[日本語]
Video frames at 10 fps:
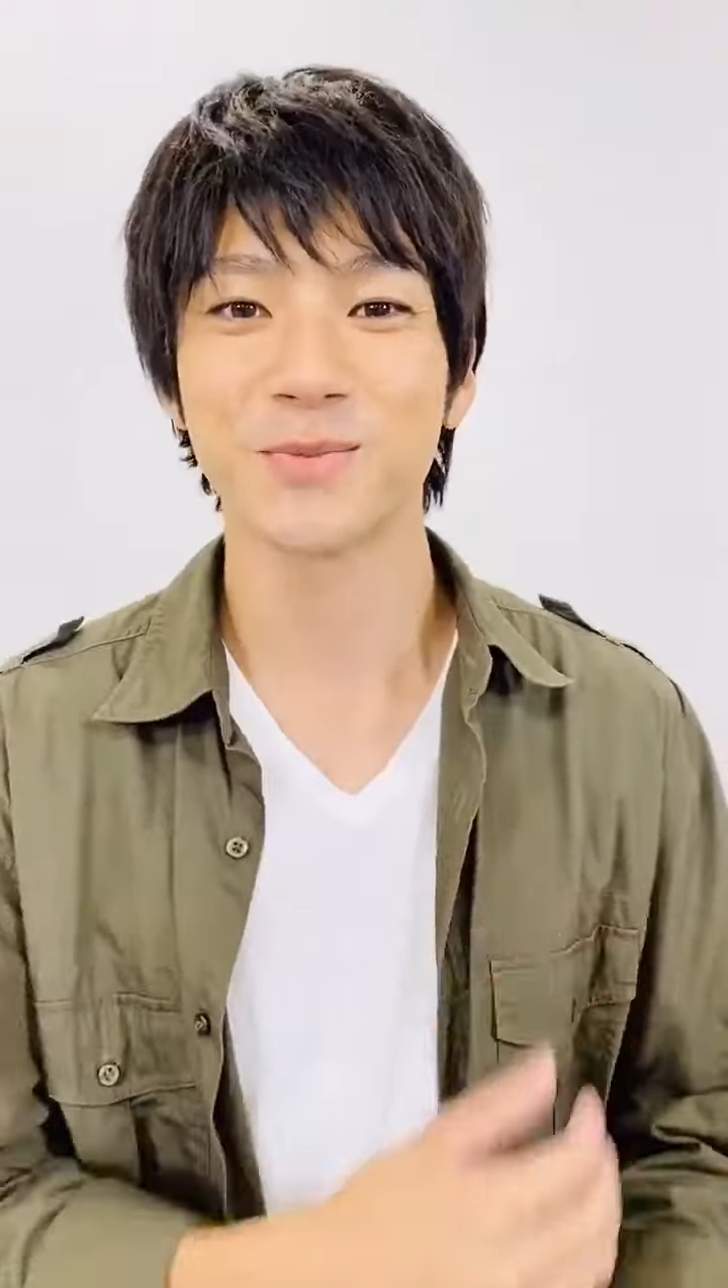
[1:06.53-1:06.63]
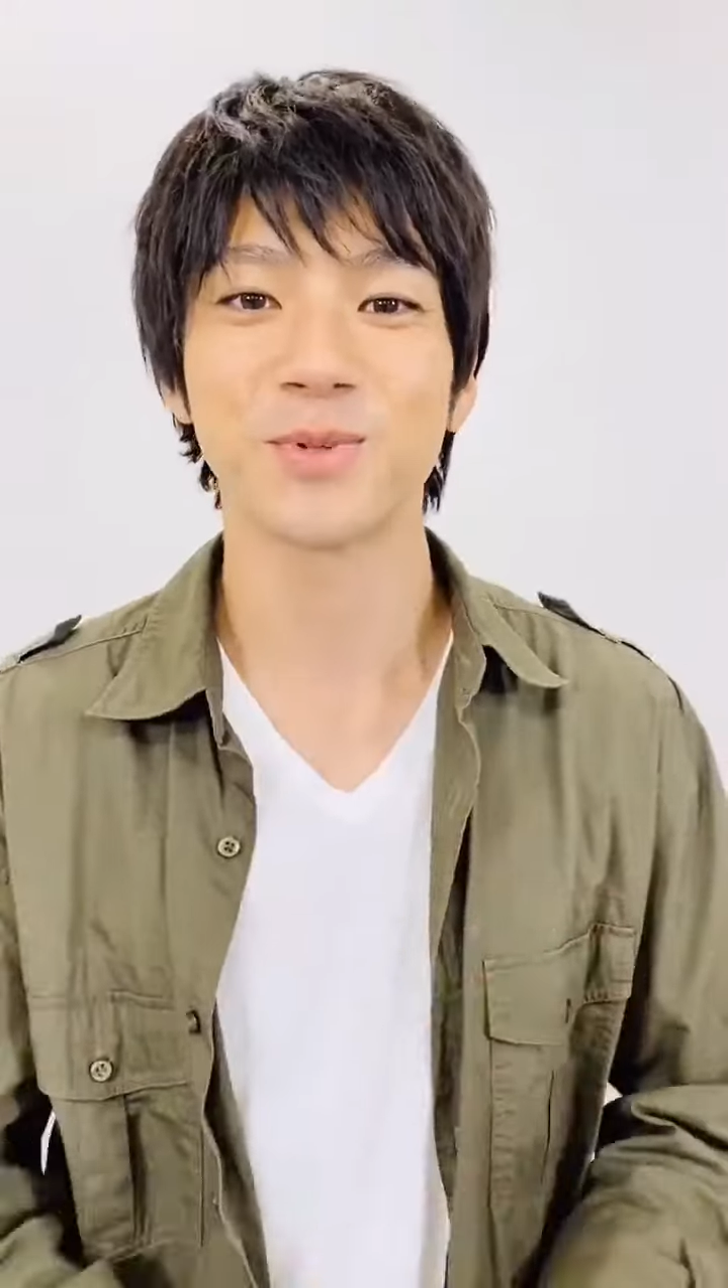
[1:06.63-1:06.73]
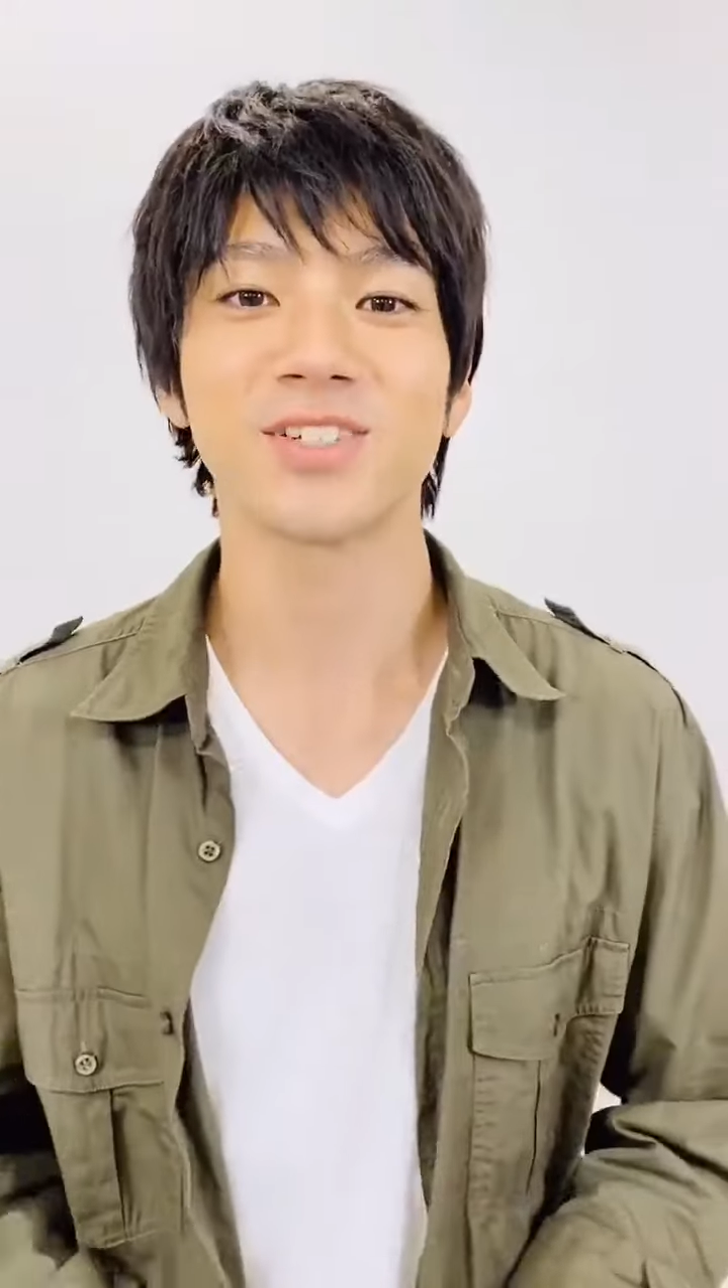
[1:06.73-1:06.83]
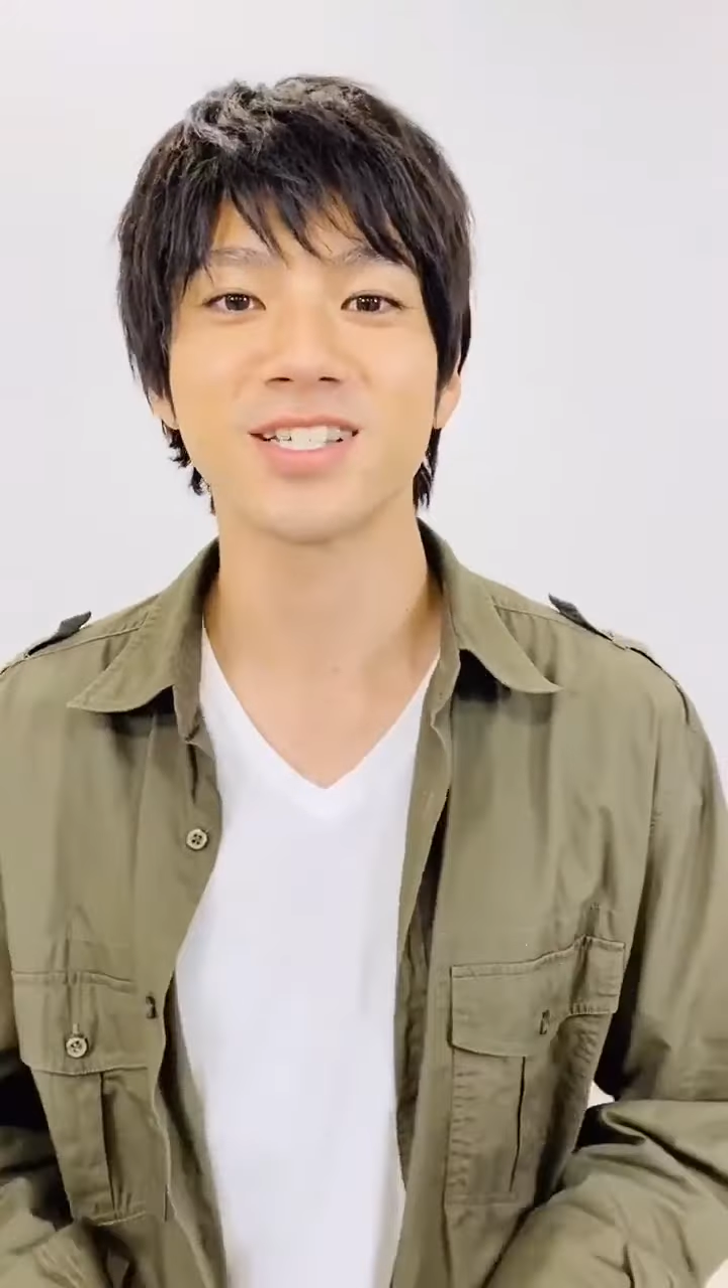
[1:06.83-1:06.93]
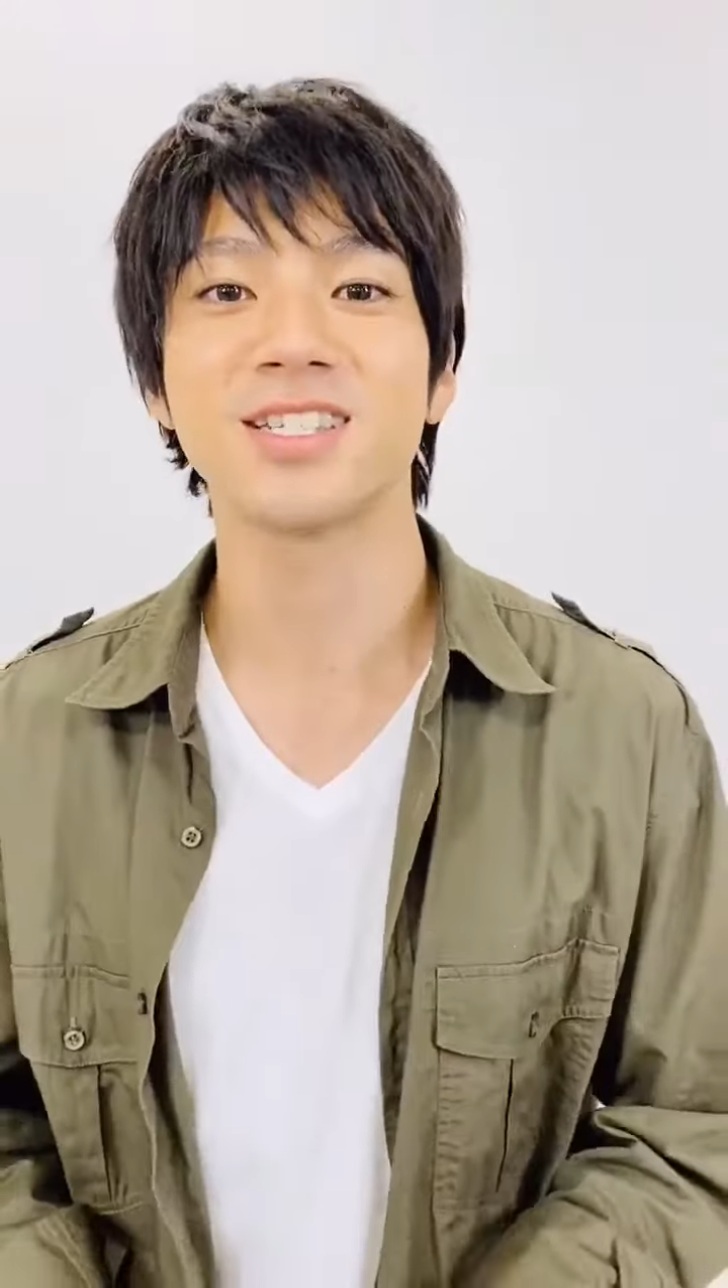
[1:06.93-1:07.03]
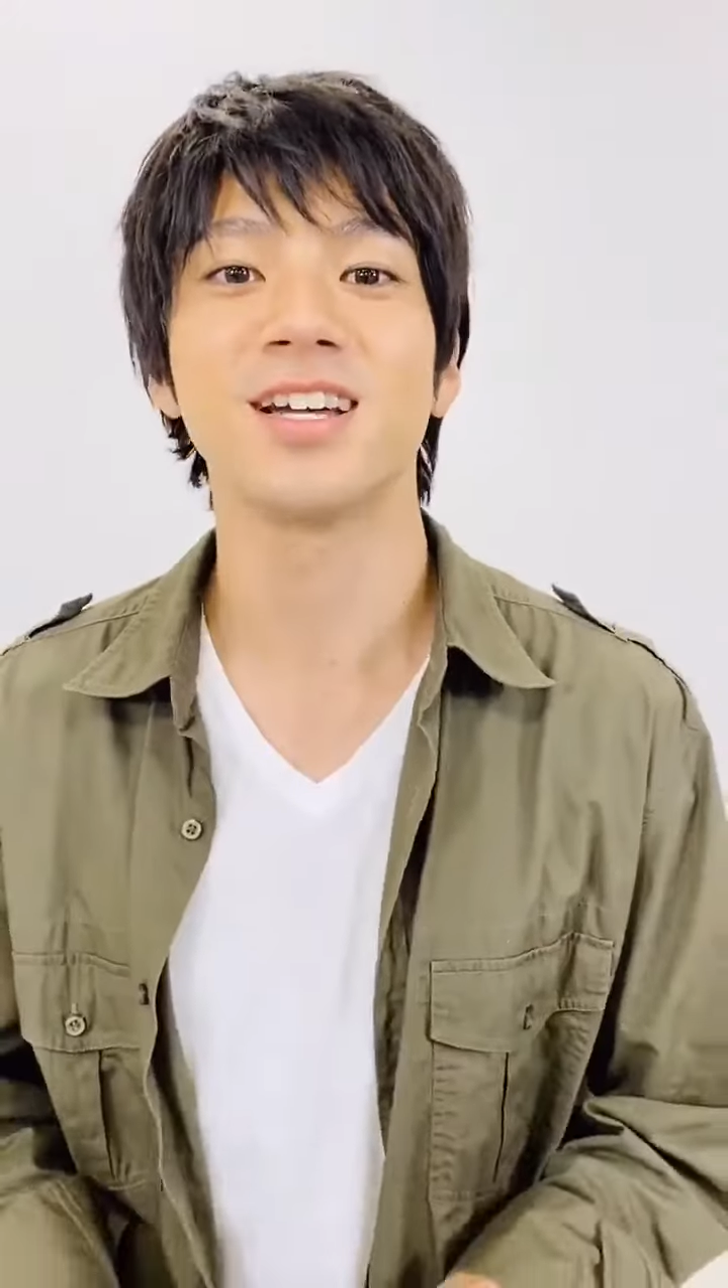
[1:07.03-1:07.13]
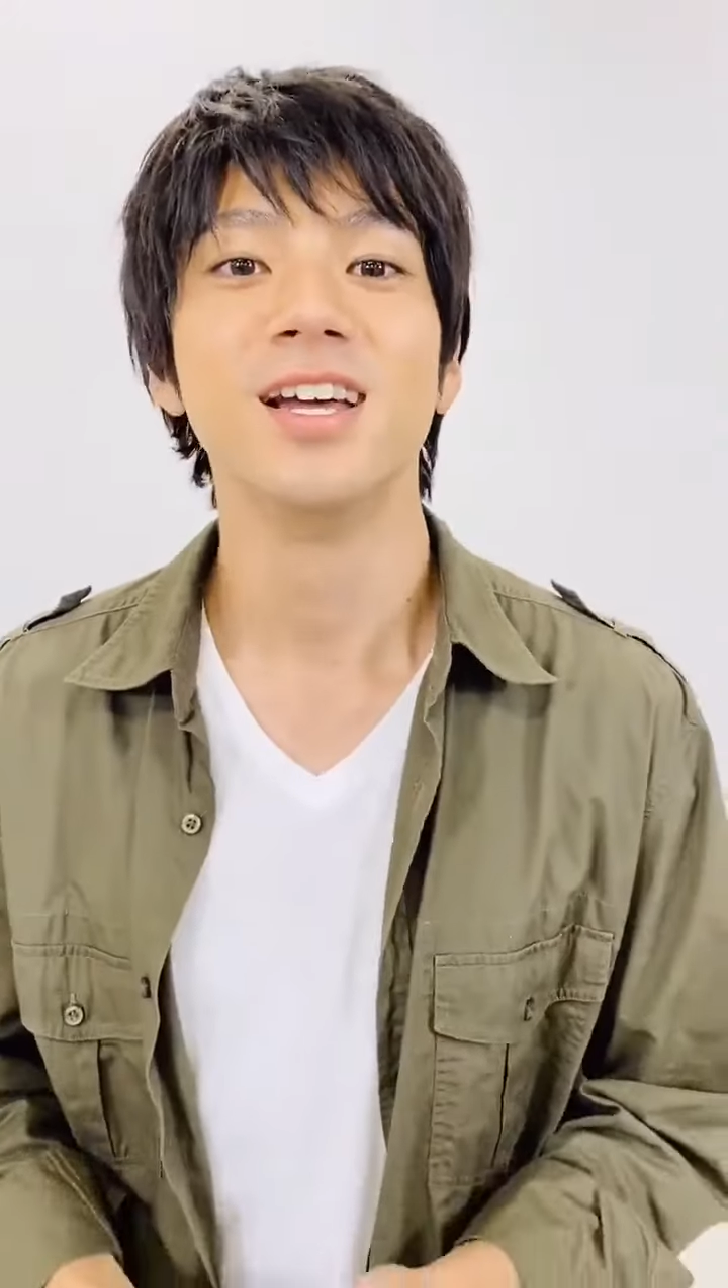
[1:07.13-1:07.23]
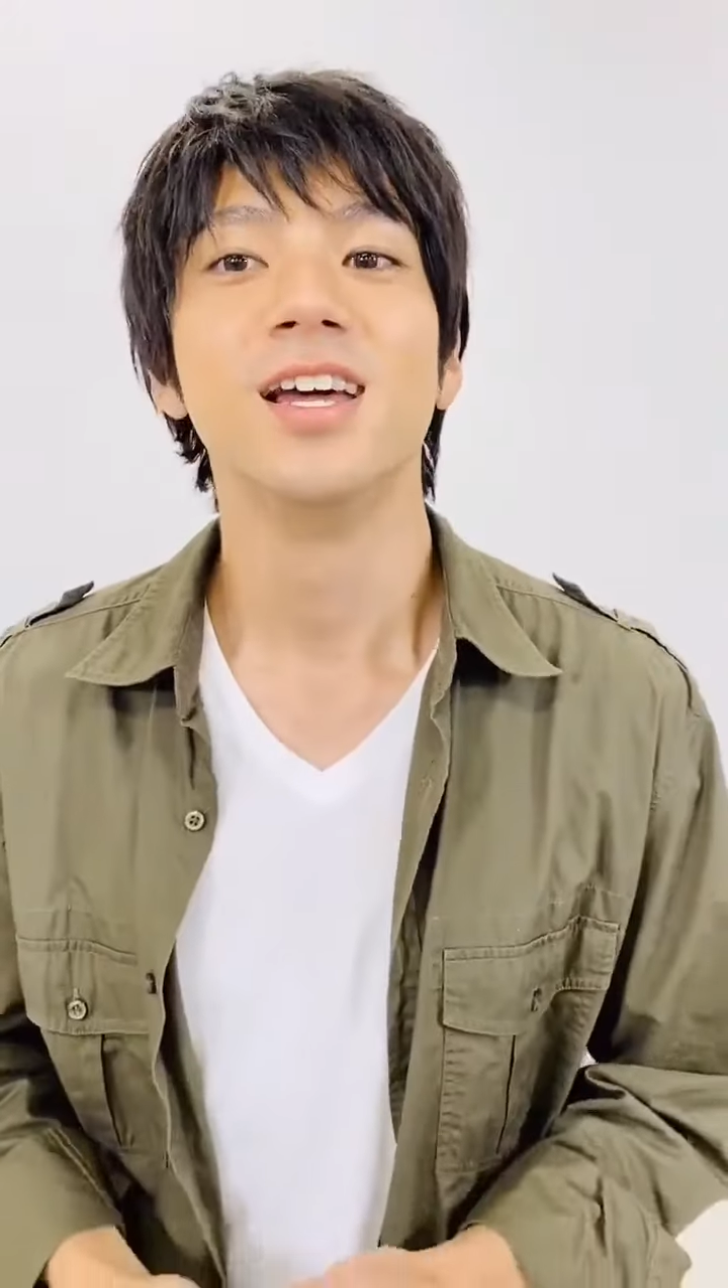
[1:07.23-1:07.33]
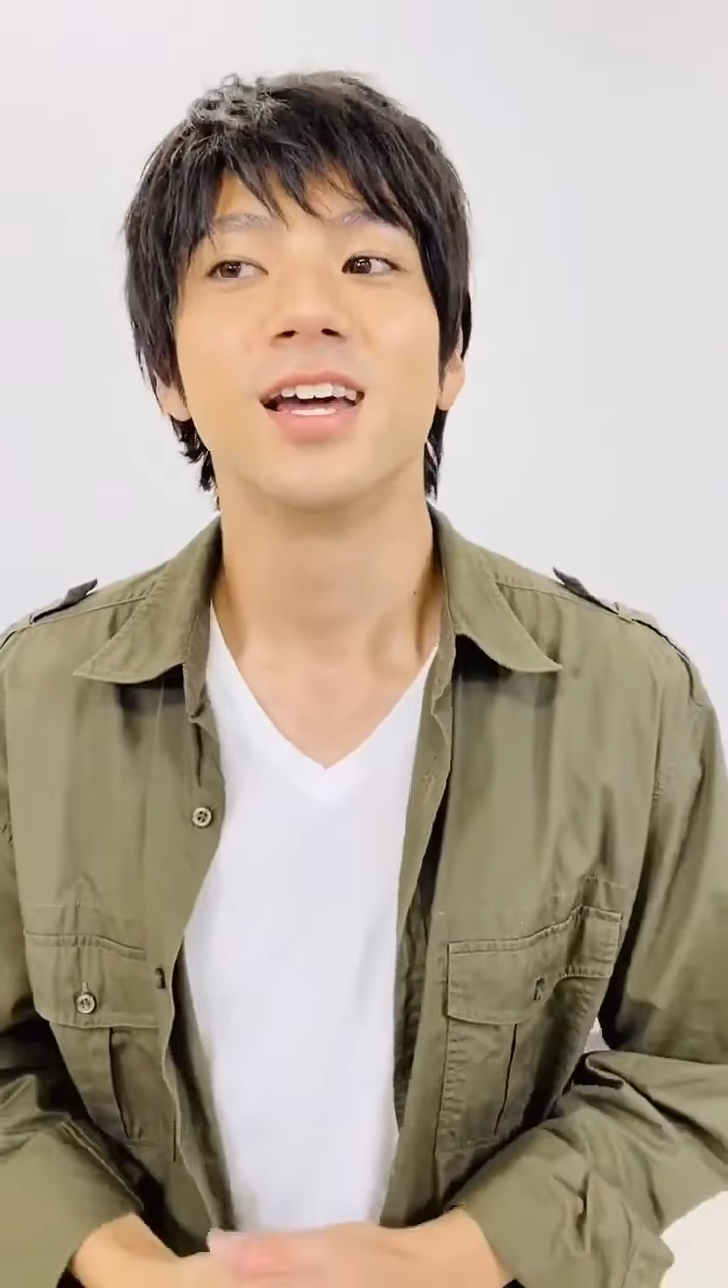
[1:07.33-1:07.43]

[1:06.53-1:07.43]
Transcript: 本っぽくなっちゃった、